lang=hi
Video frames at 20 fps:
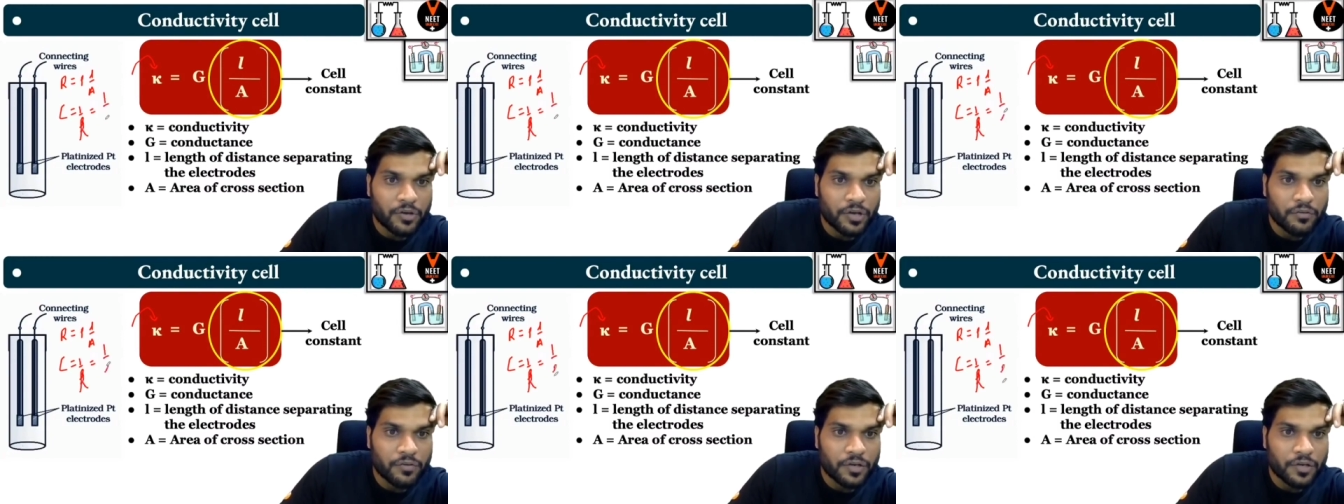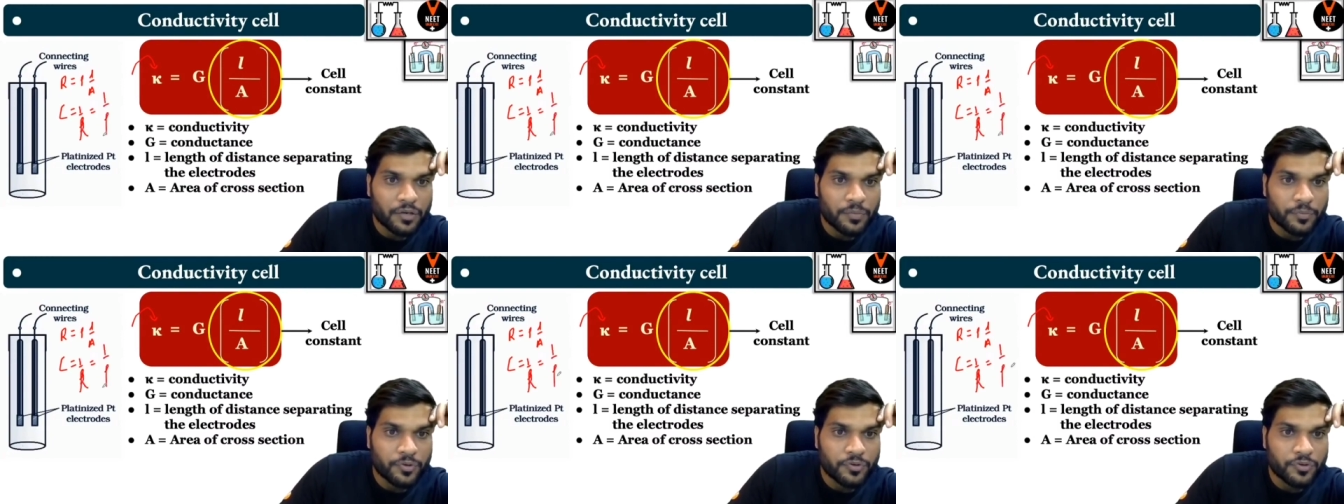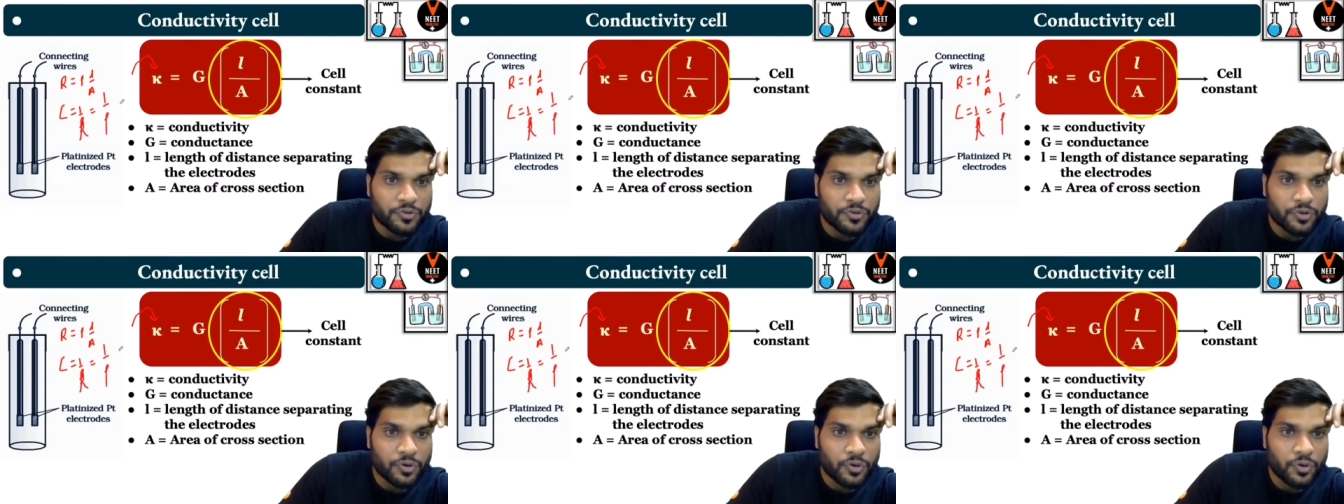हो गया वन
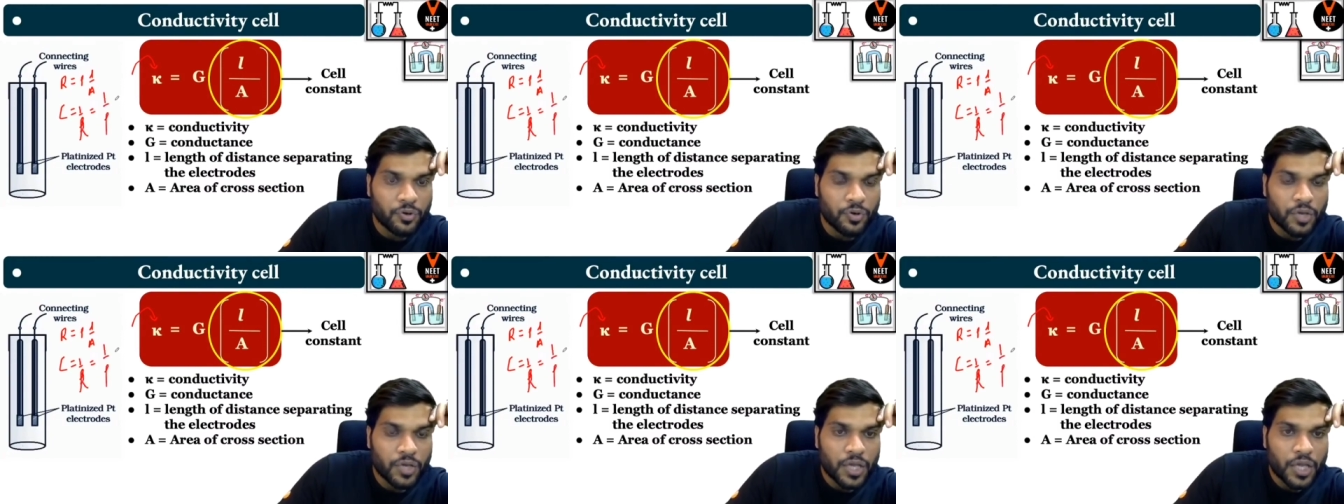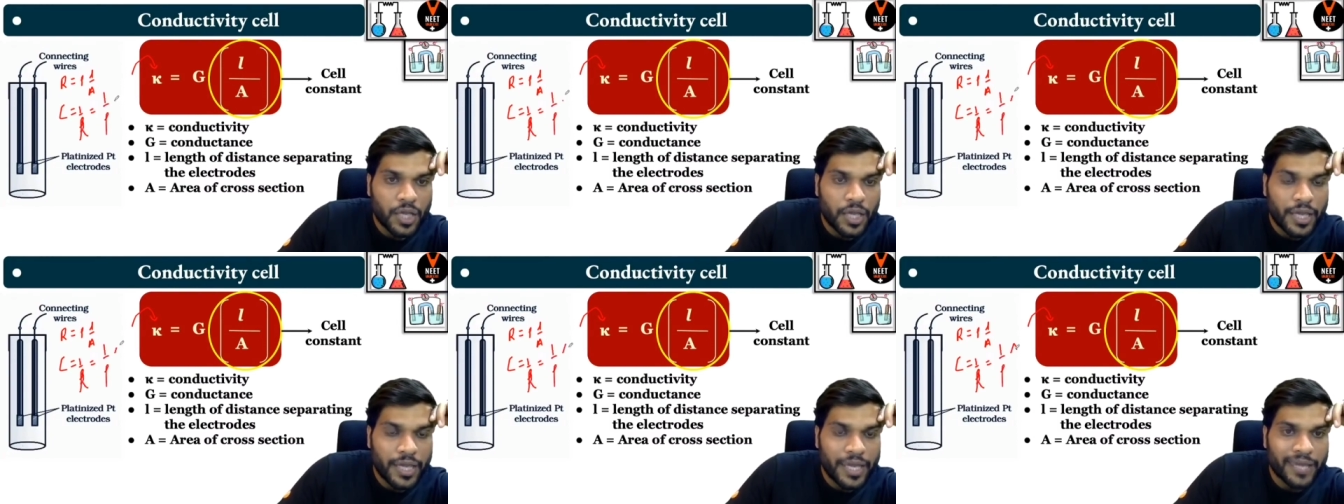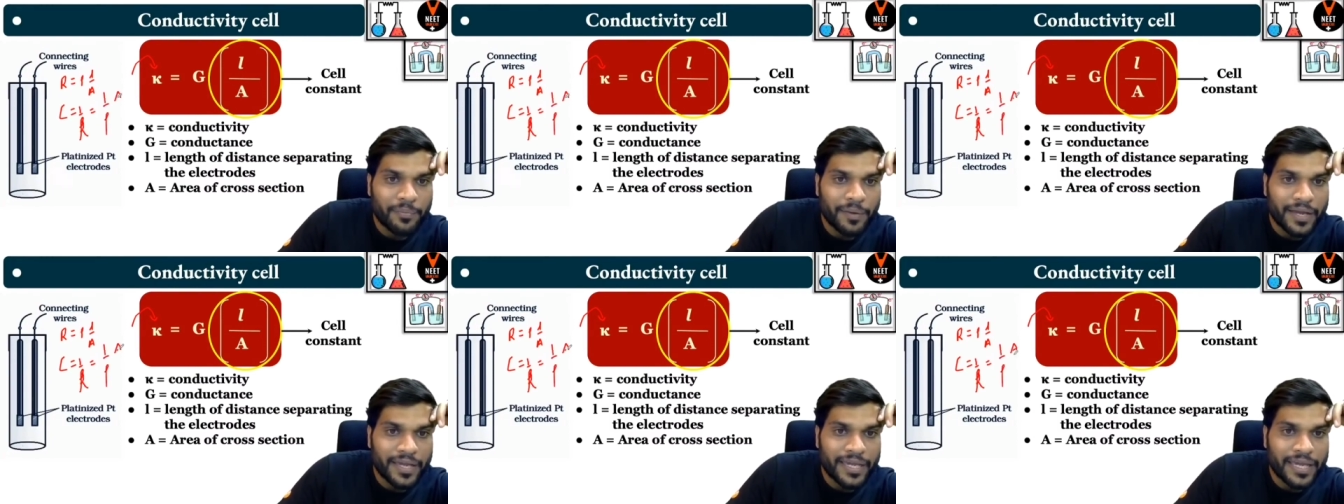अपॉन रो
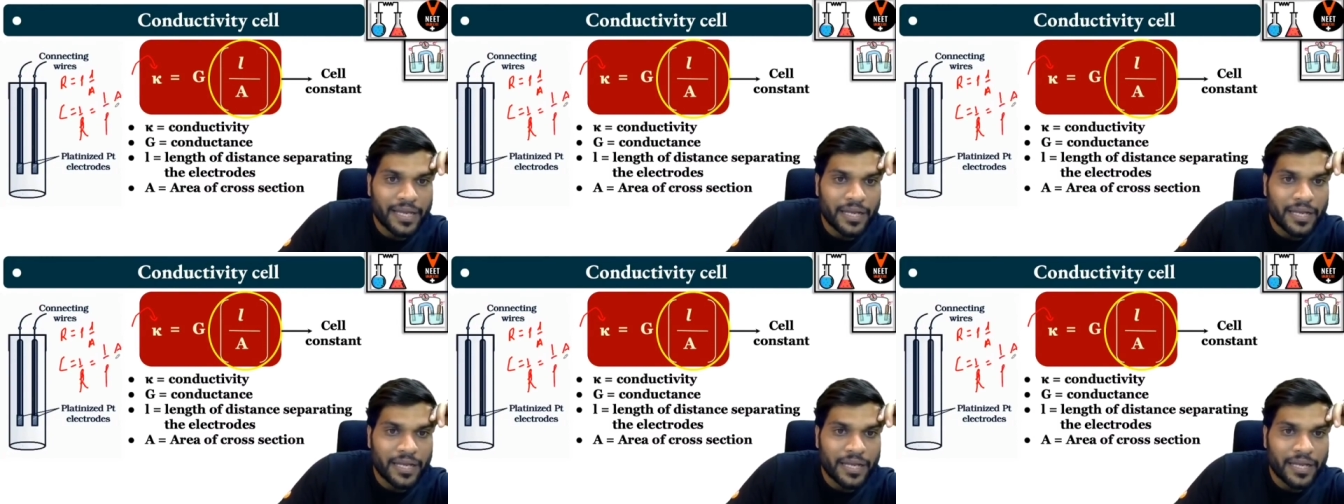ए बाई